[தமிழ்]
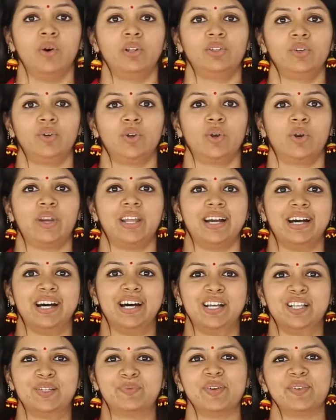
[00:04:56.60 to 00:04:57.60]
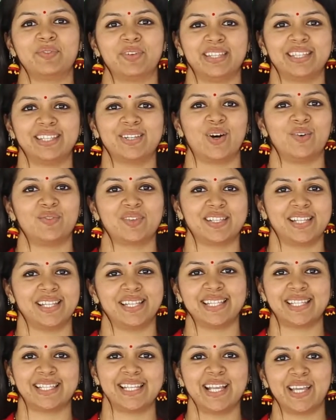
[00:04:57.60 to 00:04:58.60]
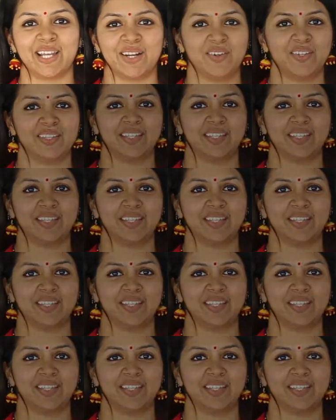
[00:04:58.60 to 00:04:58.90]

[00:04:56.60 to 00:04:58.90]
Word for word: ஒருத்தவங்களுடைய ஹஸ்பண்ட் வந்து ஆஃபீஸ்லேருந்து சீக்கிரம்